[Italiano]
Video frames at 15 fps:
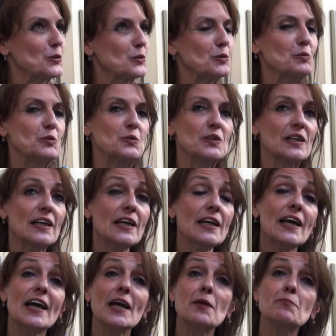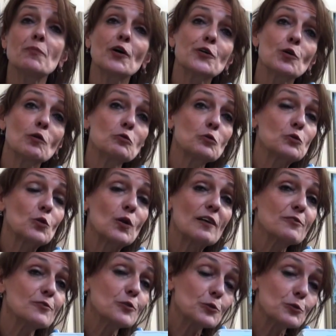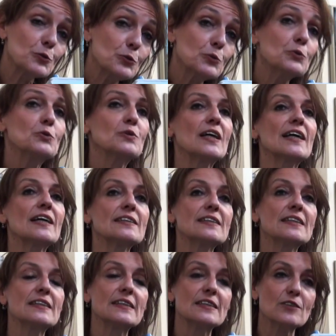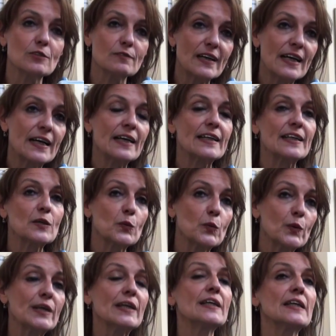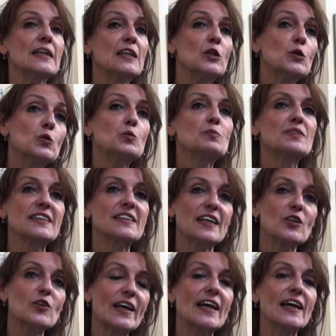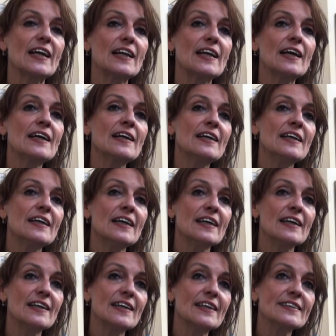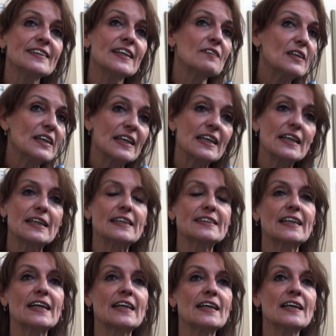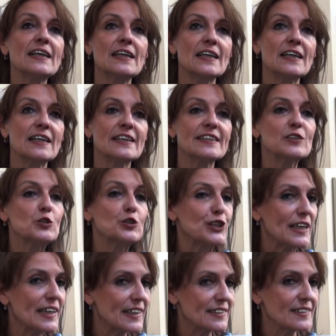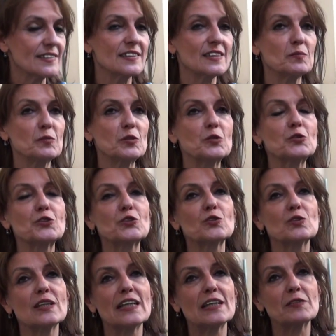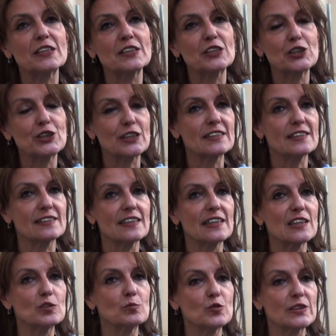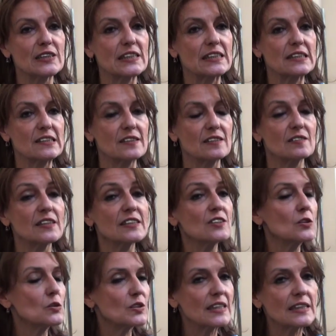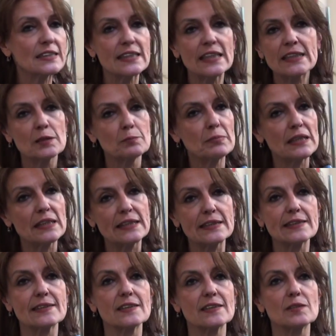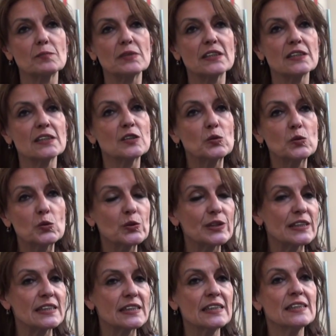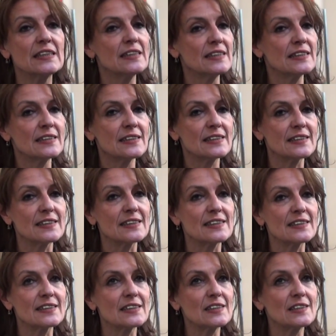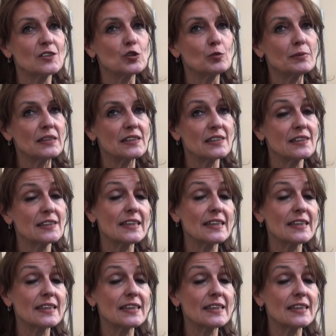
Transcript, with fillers: comune e poi ho avuto la fortuna di ritrovare qui in LUMSA Lorella e di averla tra eh, i docenti del mio corso di laurea di scienza della comunicazione. Sono stati anni bellissimi in cui e come